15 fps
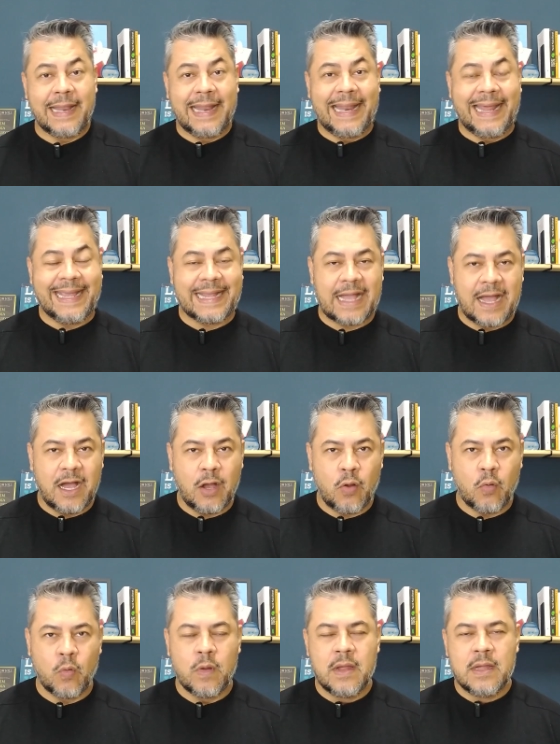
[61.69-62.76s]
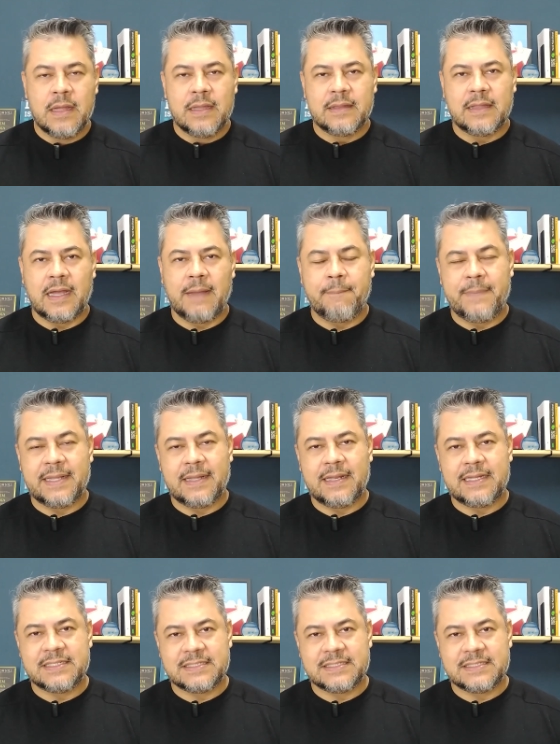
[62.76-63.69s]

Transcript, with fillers: legal, tá? Pela